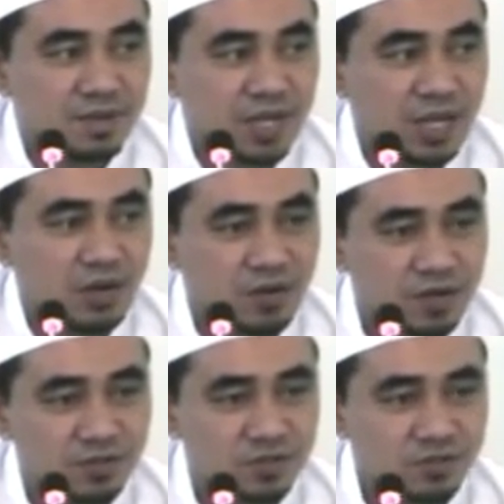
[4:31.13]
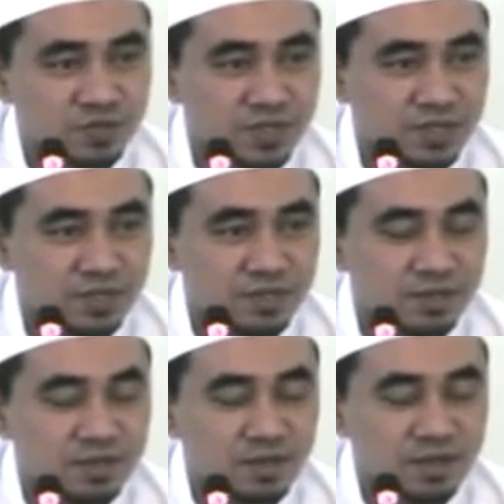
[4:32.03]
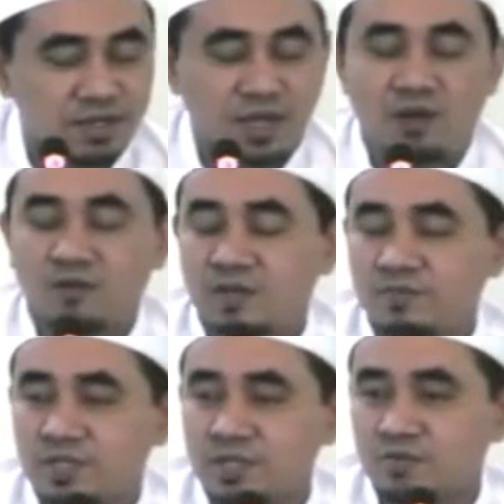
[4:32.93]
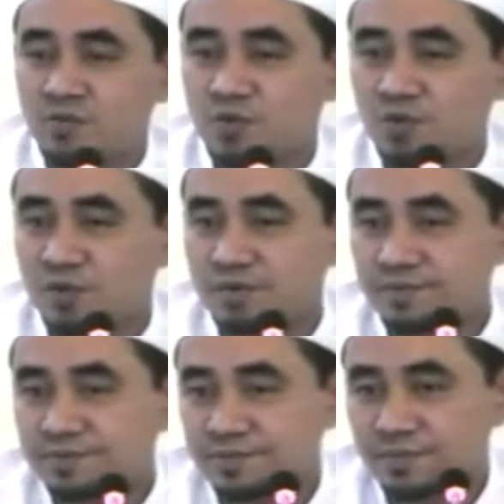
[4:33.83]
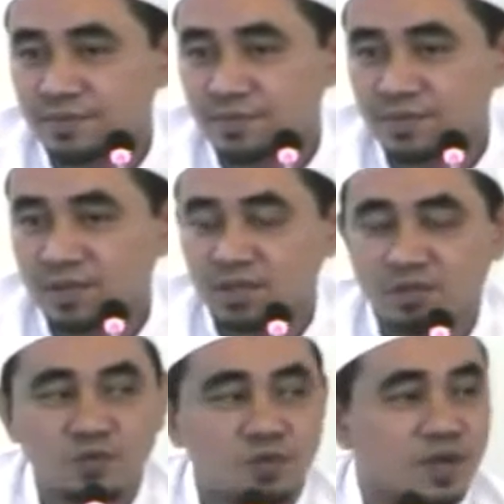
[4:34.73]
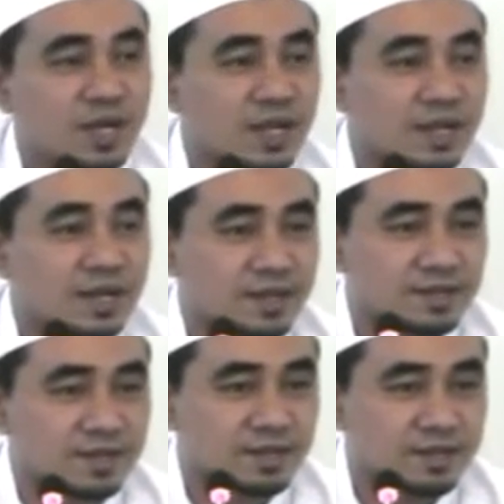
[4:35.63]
Kalau kada sugih, kada kau dapat ilmu kok. Ilmu ku larang harganya